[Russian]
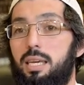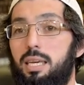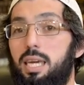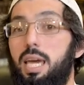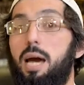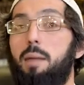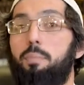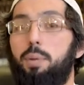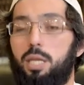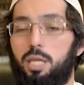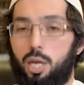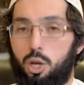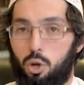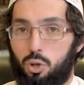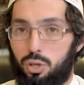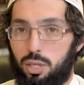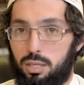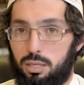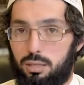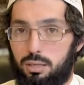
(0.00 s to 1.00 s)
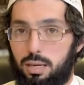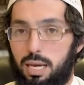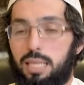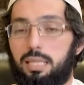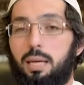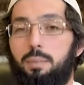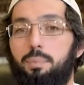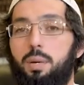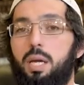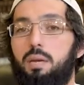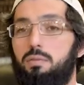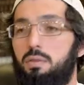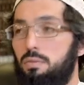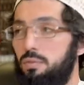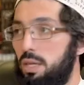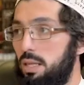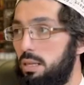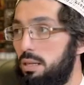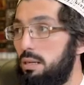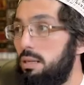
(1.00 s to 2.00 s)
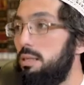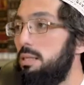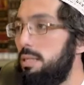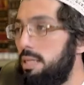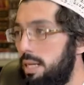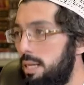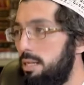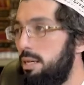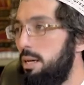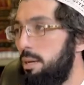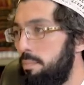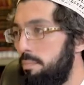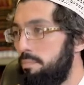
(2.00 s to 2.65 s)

неопределенность. Это первый вид сделки.